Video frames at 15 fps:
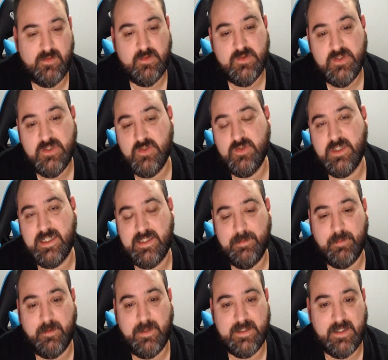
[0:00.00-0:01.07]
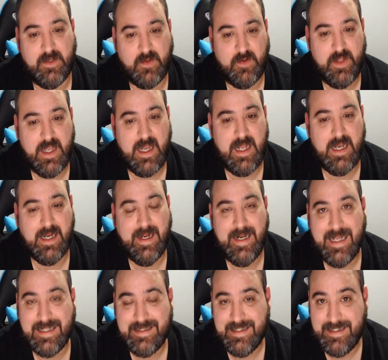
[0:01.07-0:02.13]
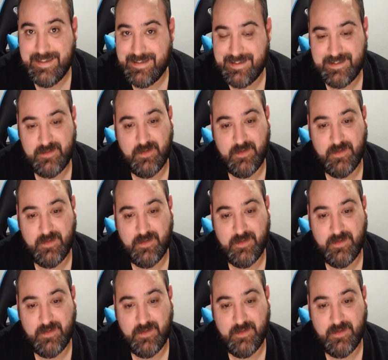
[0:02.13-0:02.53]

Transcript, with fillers: un shooter tipo Battle Royale gratis,